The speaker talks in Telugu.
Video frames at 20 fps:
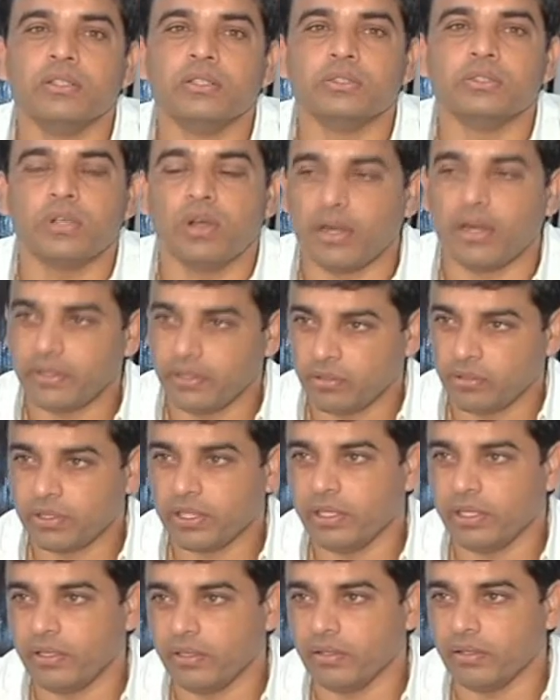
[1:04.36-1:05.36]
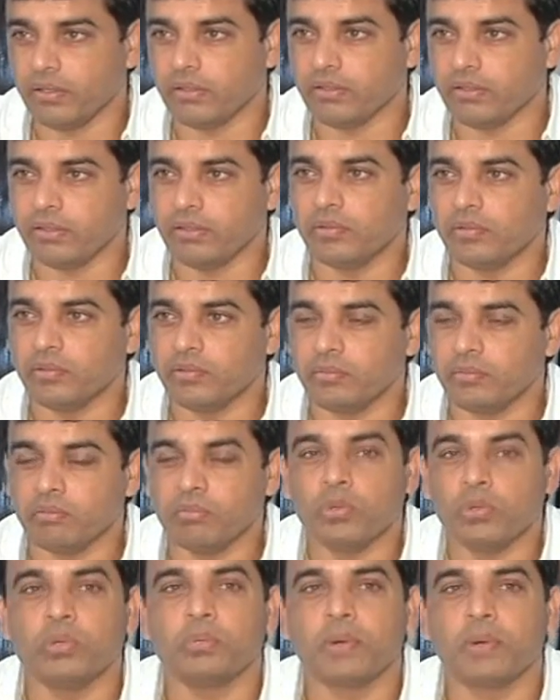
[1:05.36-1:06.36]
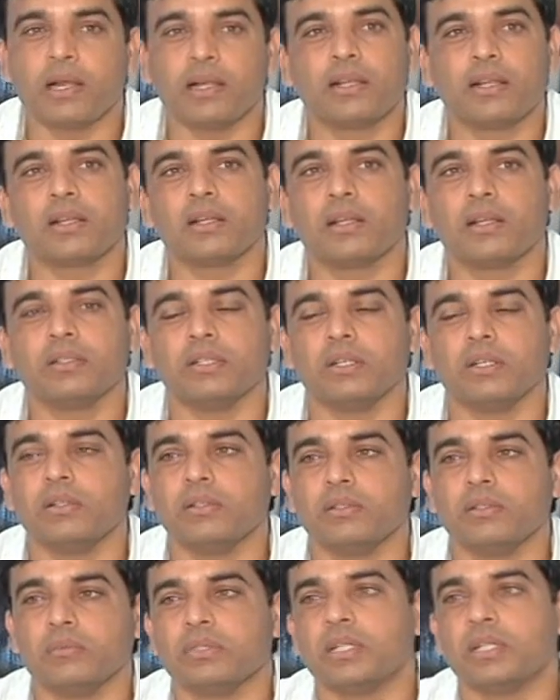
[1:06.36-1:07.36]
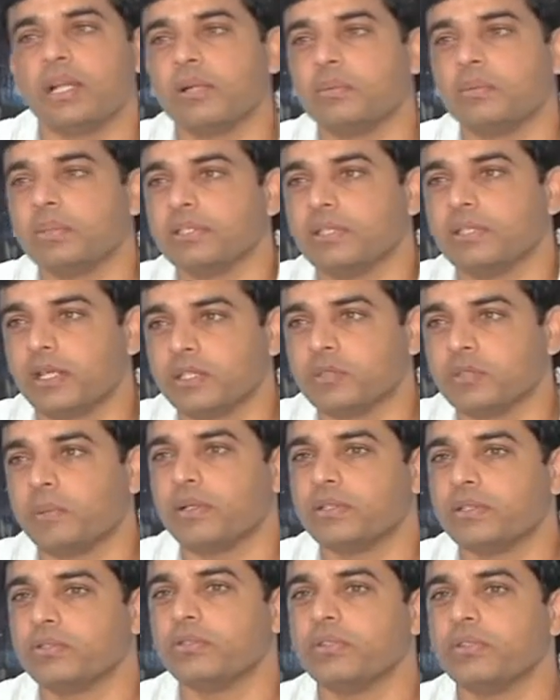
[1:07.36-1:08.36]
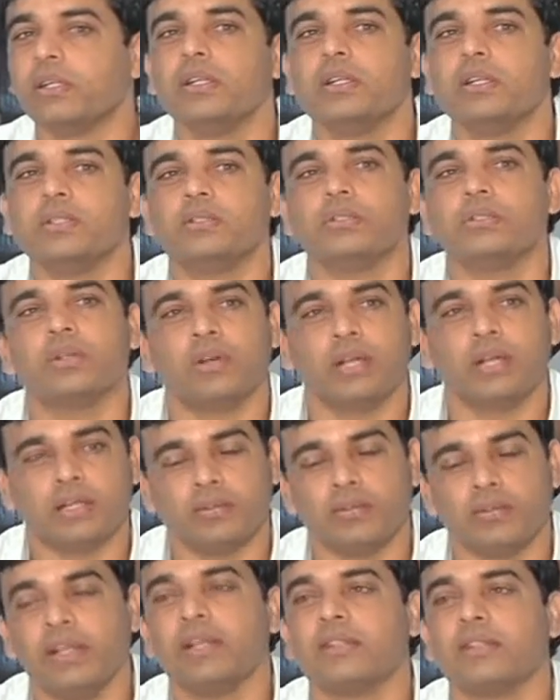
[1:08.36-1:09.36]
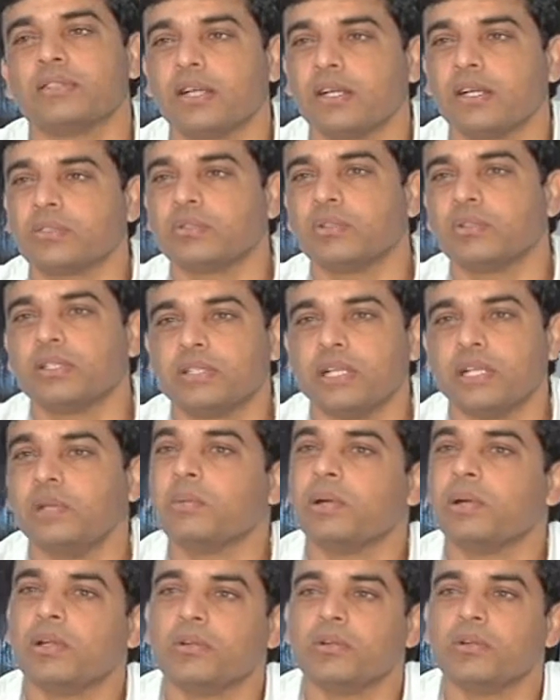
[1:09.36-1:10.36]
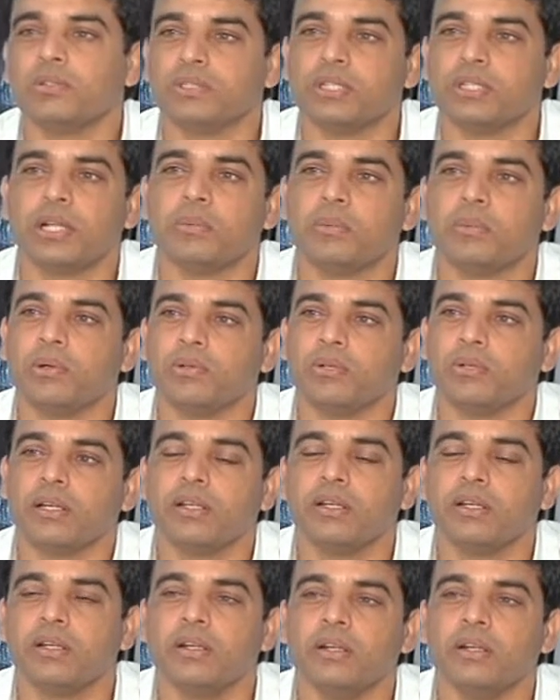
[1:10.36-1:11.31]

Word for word: సో ఆడియోకి మూడు పాటలకి చాలా మంచి రెస్పాన్స్ ఉంది సో వేరే సాంగ్స్ కూడా సినిమాలో చాలా బాగుంటాయి